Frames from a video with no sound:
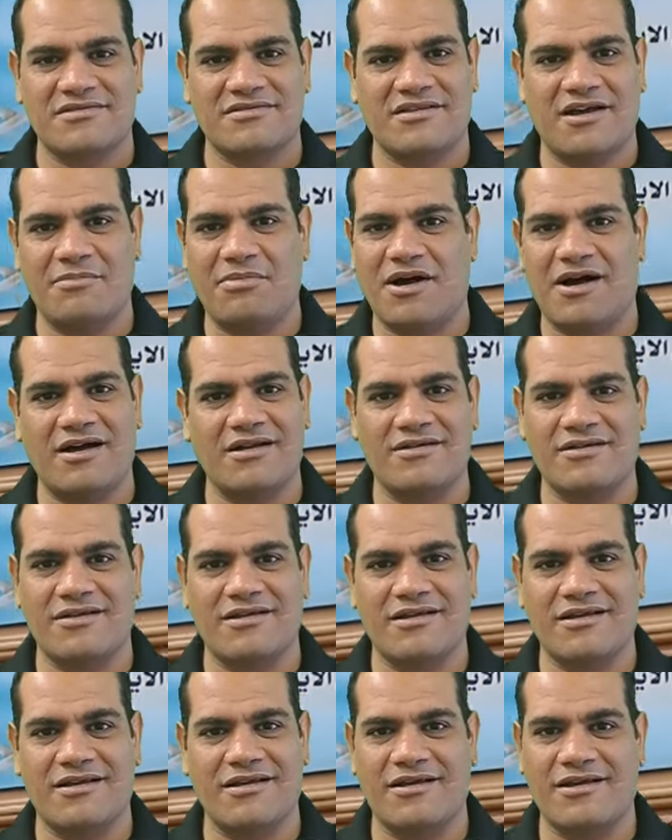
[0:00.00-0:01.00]

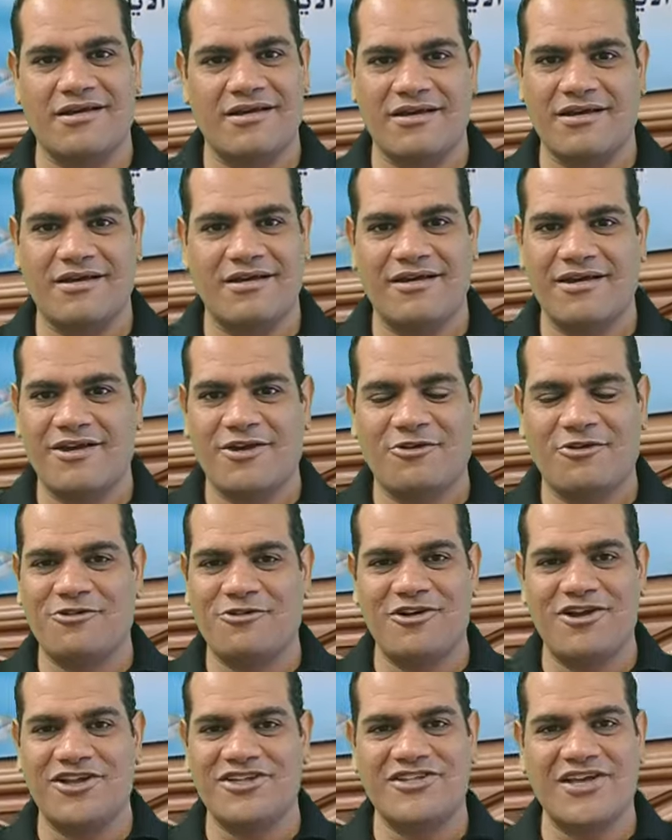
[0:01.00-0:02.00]
طبعا آه،
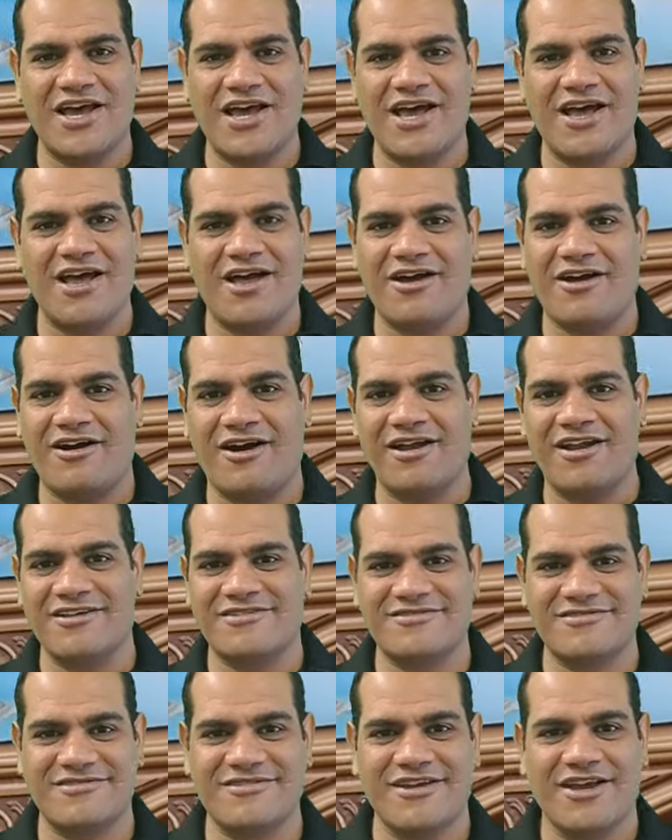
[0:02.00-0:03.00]
كل ده
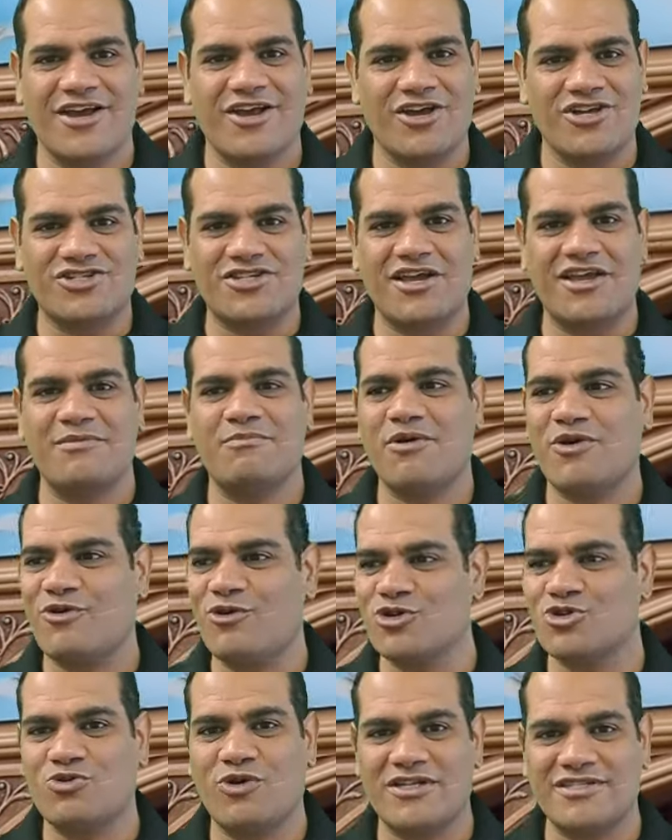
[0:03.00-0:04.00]
غلط الشهيد
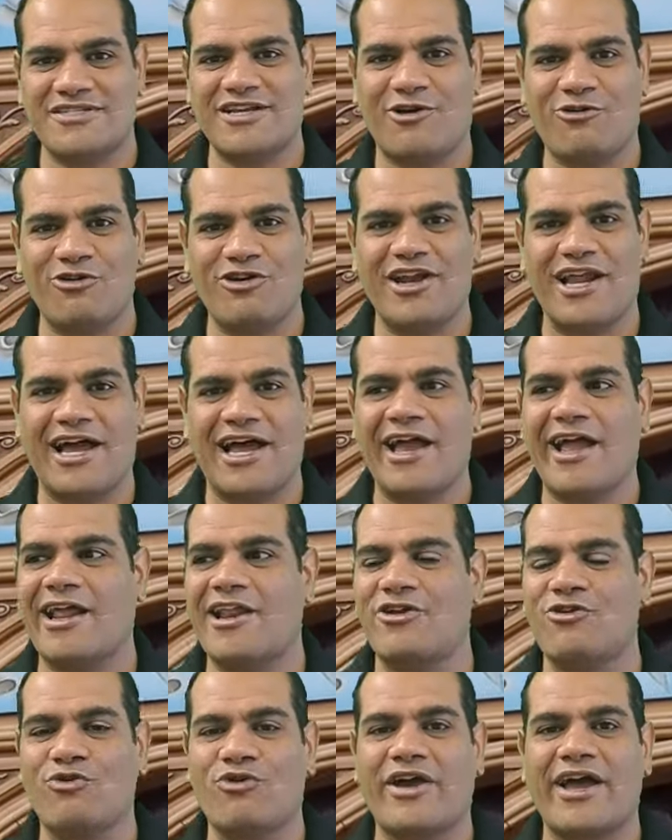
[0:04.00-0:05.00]
باجوش وزع كل حاجه
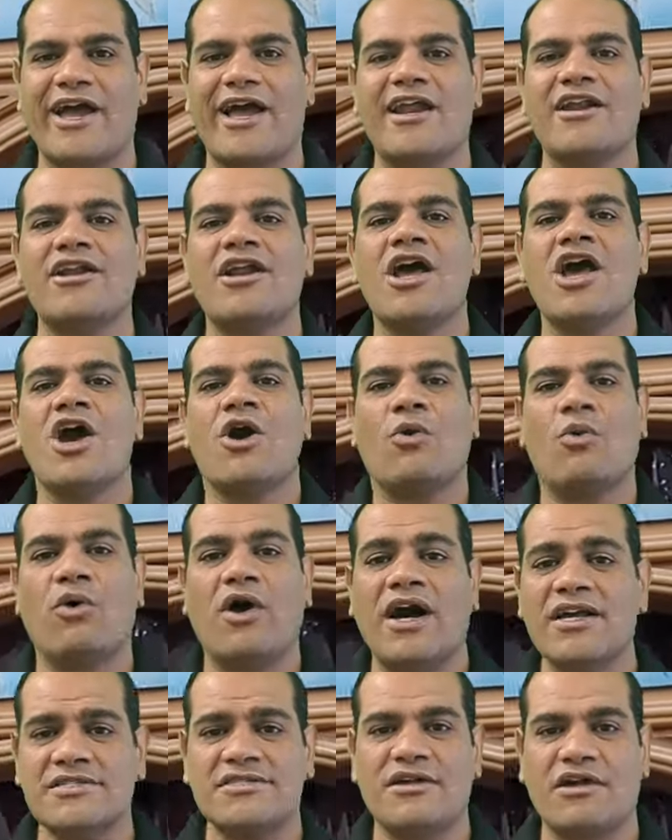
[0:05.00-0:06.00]
لانه كان
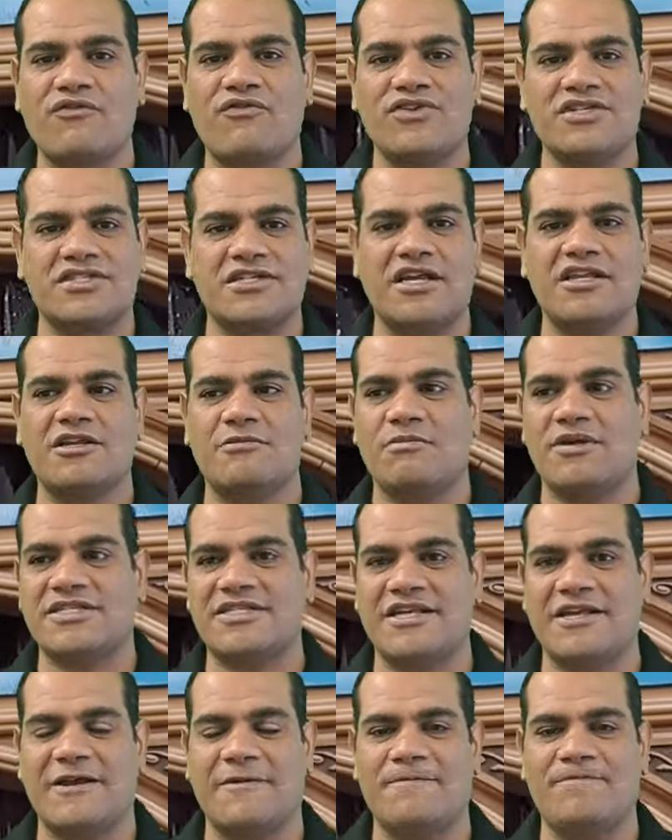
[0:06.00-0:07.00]
واثق في السيد
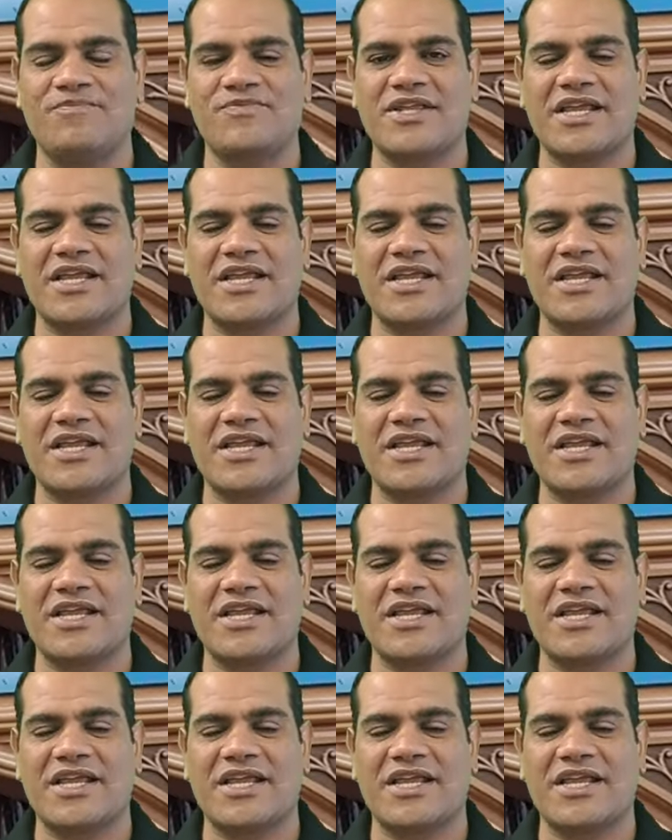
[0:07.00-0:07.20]
المسيح